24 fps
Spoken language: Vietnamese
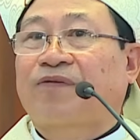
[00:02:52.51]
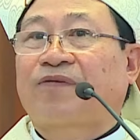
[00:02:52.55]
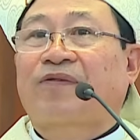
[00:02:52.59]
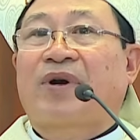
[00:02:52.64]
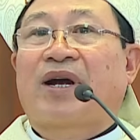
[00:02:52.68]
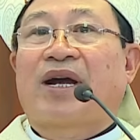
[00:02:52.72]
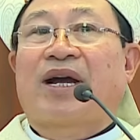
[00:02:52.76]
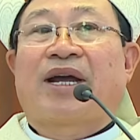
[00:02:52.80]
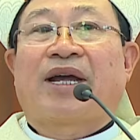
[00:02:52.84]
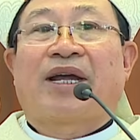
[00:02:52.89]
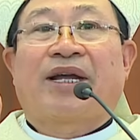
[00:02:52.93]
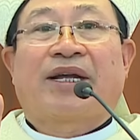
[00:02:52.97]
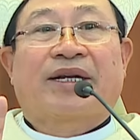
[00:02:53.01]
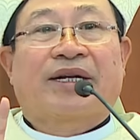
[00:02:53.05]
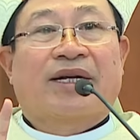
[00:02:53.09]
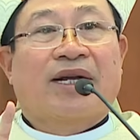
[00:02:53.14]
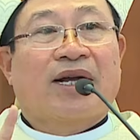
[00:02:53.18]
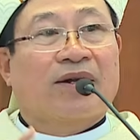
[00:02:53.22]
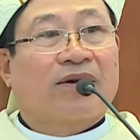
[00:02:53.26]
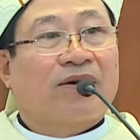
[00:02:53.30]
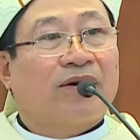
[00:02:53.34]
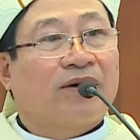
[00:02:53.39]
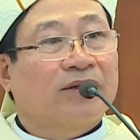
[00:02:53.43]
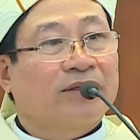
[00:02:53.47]
phải
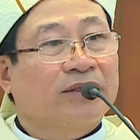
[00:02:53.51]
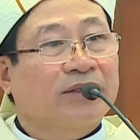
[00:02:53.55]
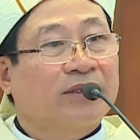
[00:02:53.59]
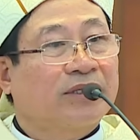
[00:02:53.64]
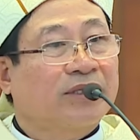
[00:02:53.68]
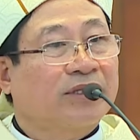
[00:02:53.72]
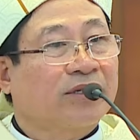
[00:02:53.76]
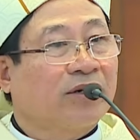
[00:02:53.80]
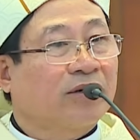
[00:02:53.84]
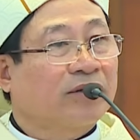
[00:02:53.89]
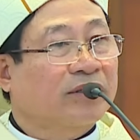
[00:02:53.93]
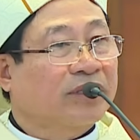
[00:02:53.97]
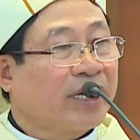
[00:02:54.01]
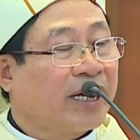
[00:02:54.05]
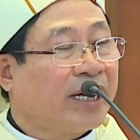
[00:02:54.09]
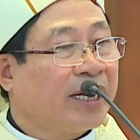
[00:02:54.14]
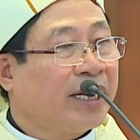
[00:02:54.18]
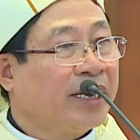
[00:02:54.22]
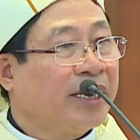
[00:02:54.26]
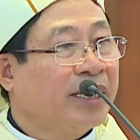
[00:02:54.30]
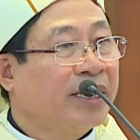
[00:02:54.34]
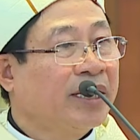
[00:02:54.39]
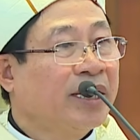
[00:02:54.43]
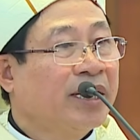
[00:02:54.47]
các con chọn
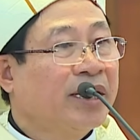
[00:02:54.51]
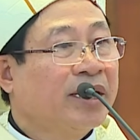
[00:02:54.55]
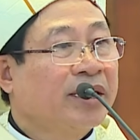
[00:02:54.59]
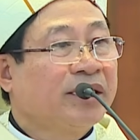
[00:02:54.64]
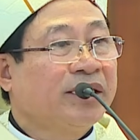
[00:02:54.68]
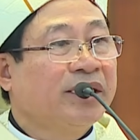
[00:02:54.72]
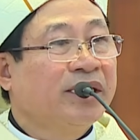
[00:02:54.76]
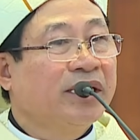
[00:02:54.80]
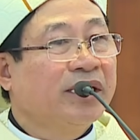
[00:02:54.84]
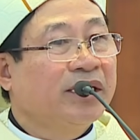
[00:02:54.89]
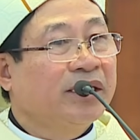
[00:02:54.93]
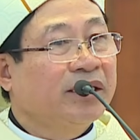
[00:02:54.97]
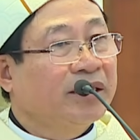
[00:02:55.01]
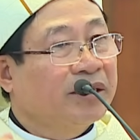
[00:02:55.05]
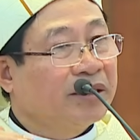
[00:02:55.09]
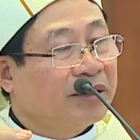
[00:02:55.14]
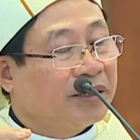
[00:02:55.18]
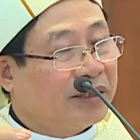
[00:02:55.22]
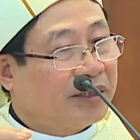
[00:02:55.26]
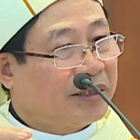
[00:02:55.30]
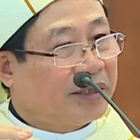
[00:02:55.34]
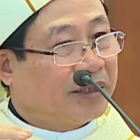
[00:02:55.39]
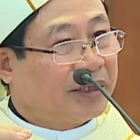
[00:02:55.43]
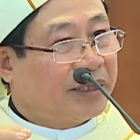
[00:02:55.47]
thầy nhưng
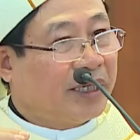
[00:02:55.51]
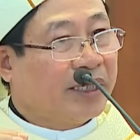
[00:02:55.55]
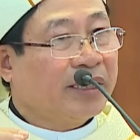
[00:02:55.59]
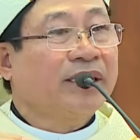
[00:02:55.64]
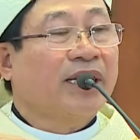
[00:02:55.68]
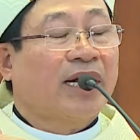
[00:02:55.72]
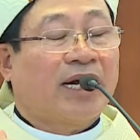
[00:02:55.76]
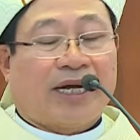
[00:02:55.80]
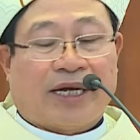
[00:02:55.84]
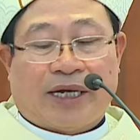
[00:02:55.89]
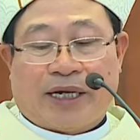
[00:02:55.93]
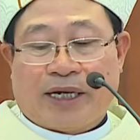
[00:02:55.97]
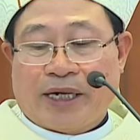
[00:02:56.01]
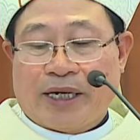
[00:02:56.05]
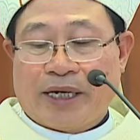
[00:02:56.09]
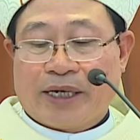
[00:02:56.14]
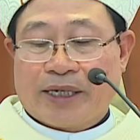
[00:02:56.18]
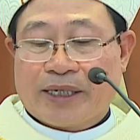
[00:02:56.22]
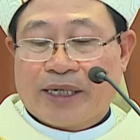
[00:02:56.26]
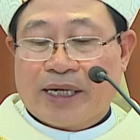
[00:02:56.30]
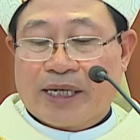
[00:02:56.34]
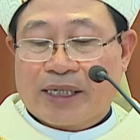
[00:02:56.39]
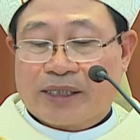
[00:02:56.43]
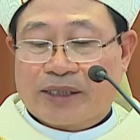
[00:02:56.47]
chính thầy
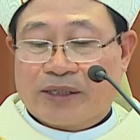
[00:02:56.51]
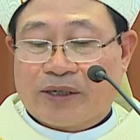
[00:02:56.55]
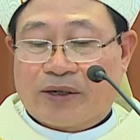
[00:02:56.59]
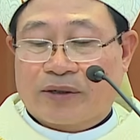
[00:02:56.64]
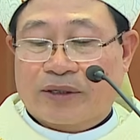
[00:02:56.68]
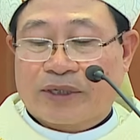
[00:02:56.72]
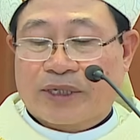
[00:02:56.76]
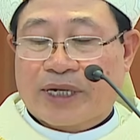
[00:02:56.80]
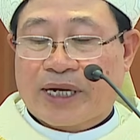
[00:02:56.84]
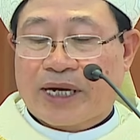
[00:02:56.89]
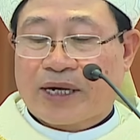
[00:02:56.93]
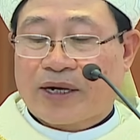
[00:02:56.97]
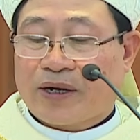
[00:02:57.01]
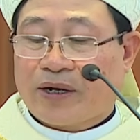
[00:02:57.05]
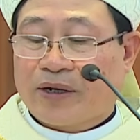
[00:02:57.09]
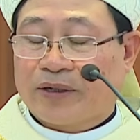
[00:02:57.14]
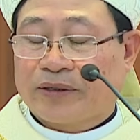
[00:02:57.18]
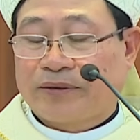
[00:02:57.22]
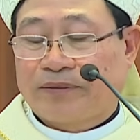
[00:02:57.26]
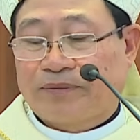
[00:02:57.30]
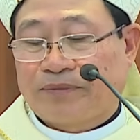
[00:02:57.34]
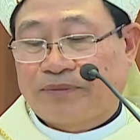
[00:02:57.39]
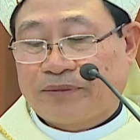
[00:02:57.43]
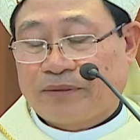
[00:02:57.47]
đã chọn các
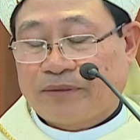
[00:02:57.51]
con.